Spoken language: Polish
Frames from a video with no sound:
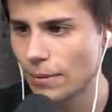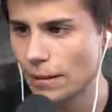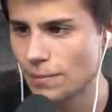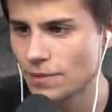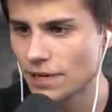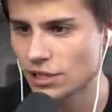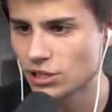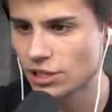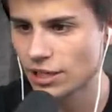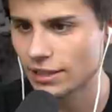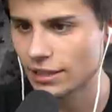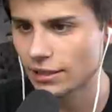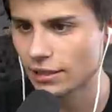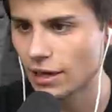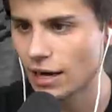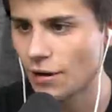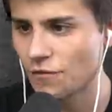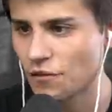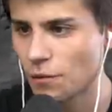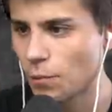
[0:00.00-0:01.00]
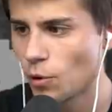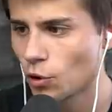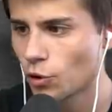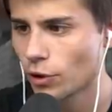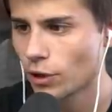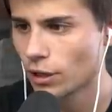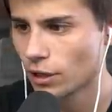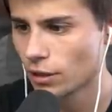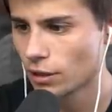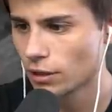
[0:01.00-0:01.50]
mam miecz jeden. O, wybuch!
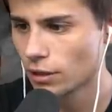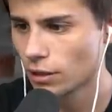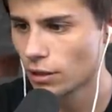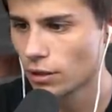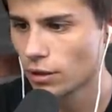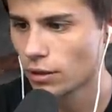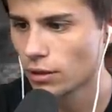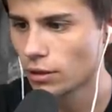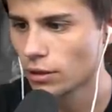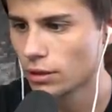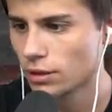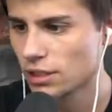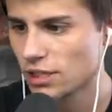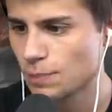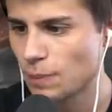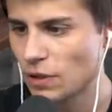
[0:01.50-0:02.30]
Wow,